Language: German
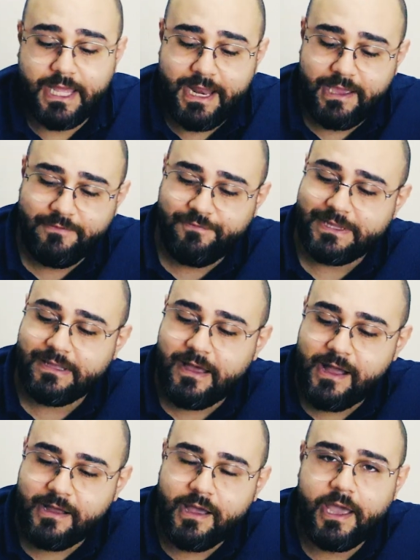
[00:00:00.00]
dann einen
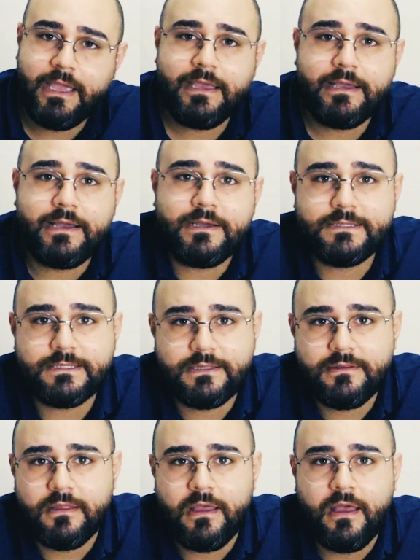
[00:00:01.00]
Vertrag eingegangen
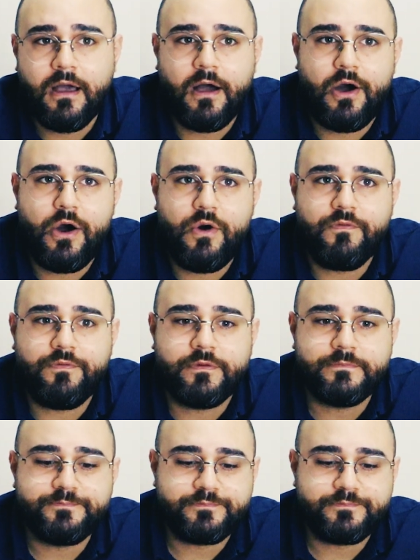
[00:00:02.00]
sind auf